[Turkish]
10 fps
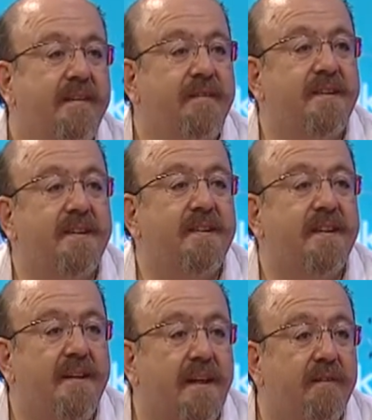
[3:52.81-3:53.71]
fizik
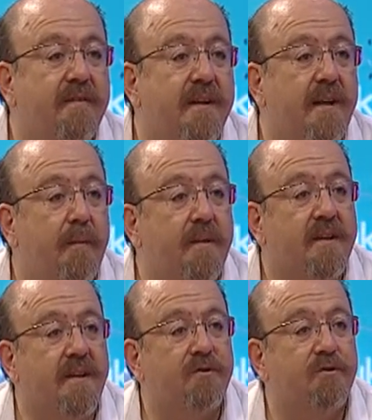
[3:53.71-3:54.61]
tedavi ve
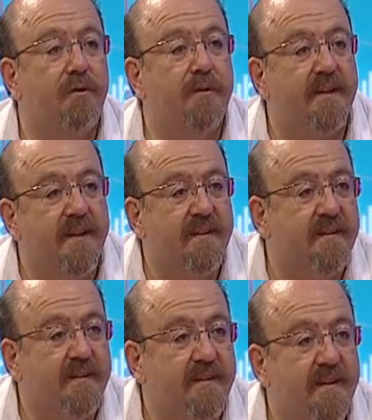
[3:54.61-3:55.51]
rehabilitasyon nedir?
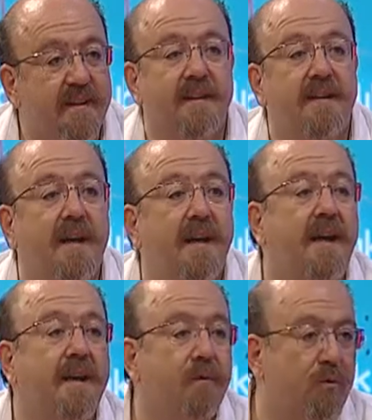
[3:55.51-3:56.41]

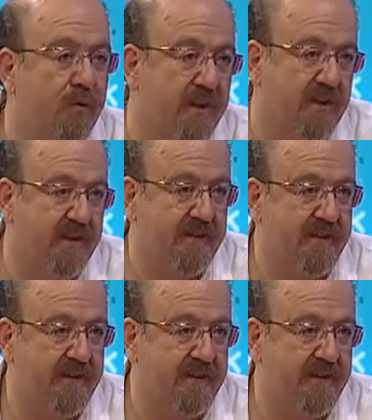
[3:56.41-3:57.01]
nelerle uğraşır?